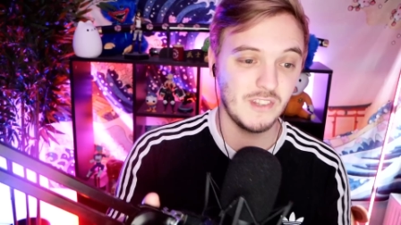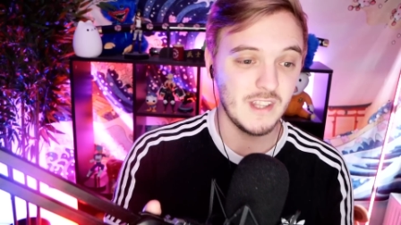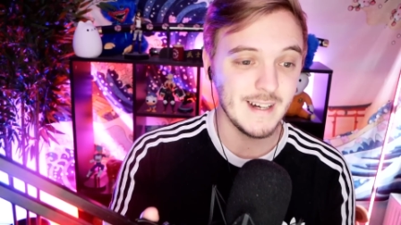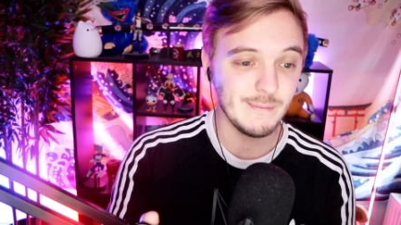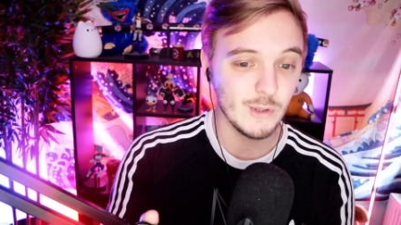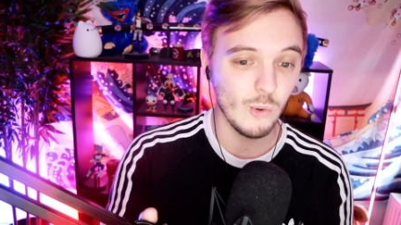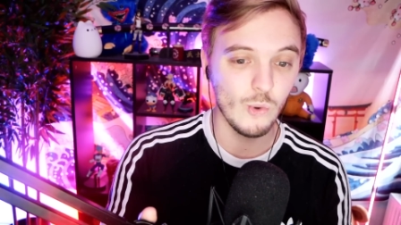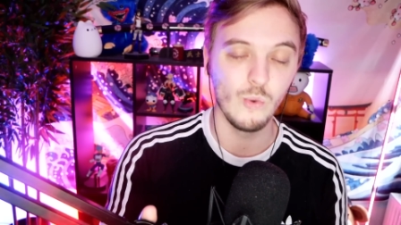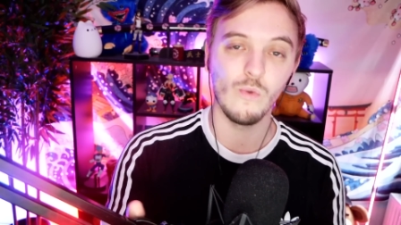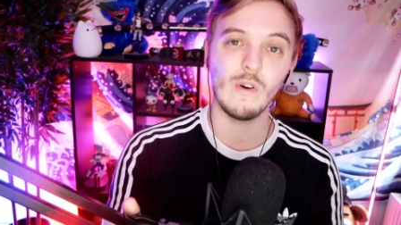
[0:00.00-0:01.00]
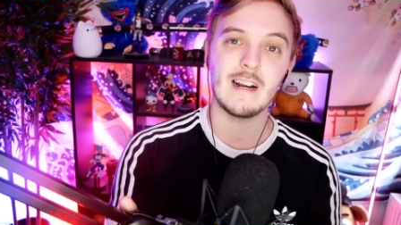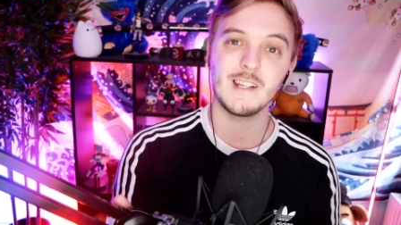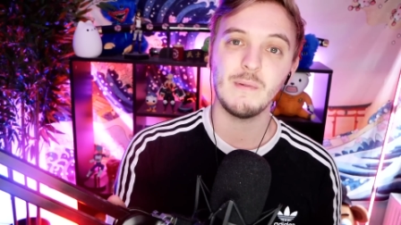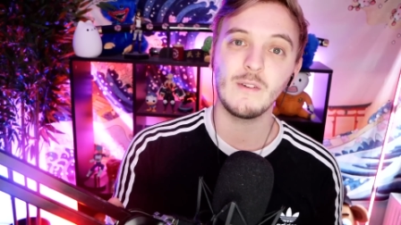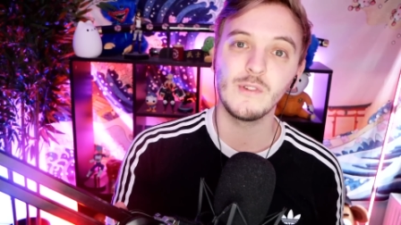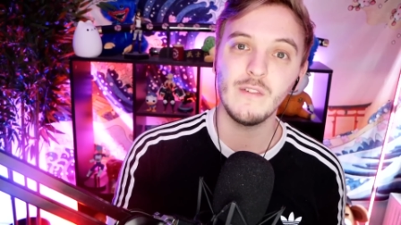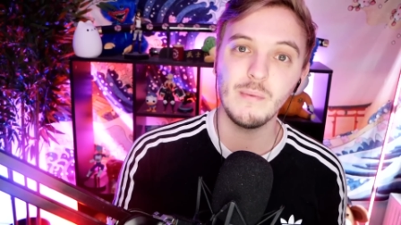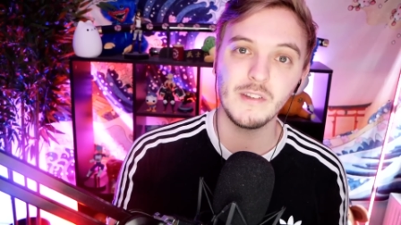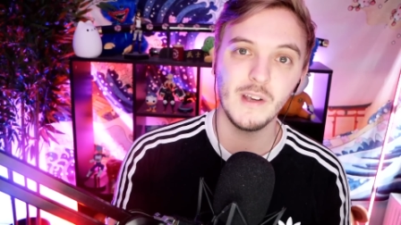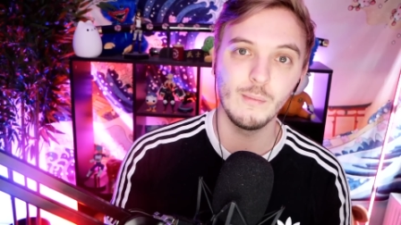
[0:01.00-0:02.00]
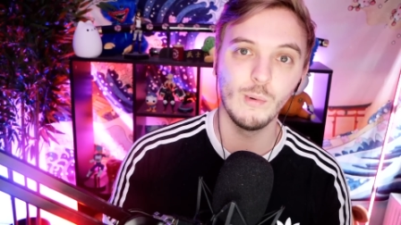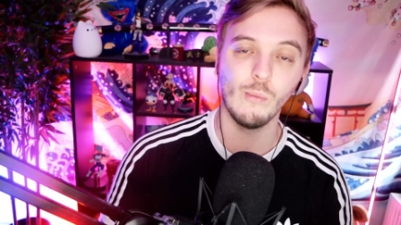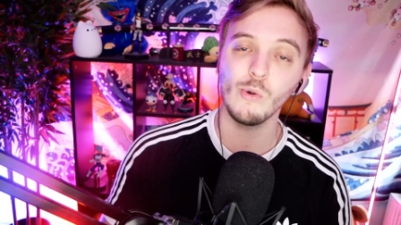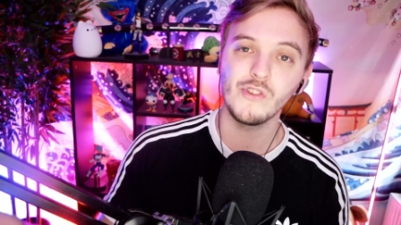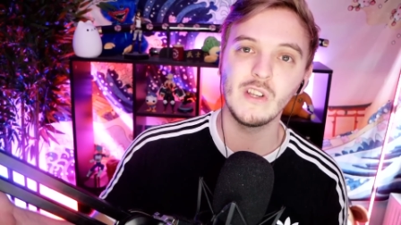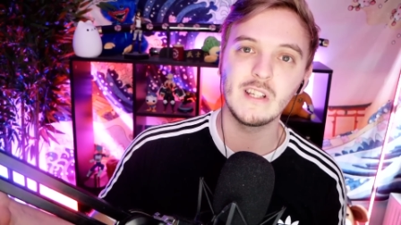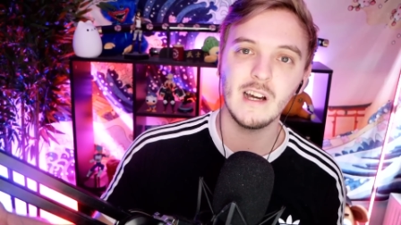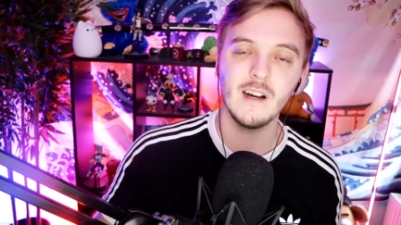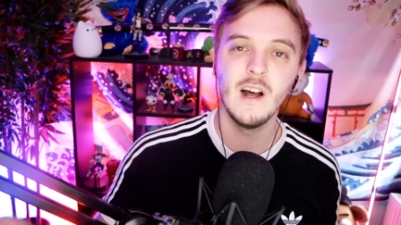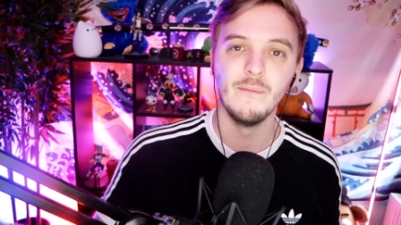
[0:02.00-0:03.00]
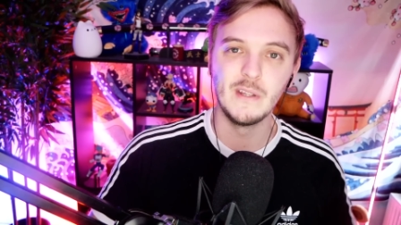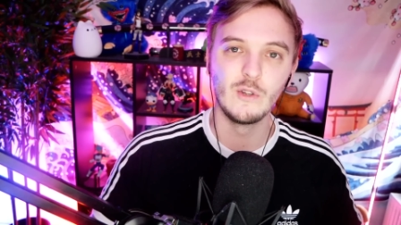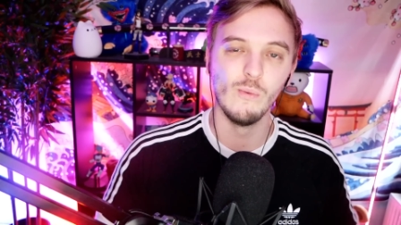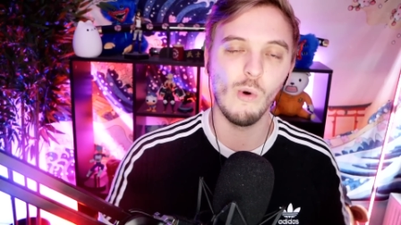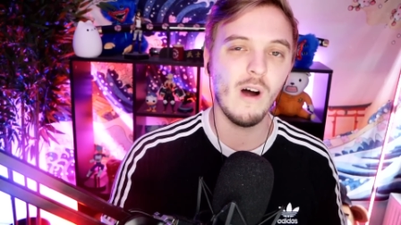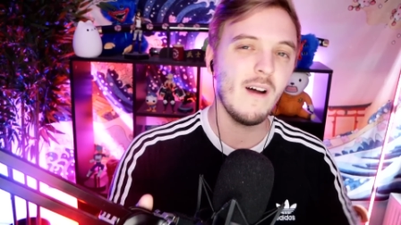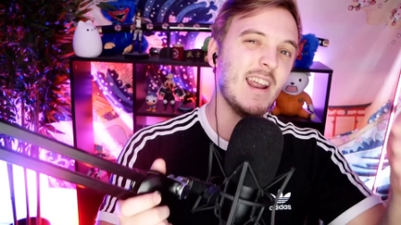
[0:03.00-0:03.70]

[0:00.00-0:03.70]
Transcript: Donc c'était vraiment trop cool. Voilà, j'espère que vous avez passé un bon moment. Si c'est le cas, dites-le moi.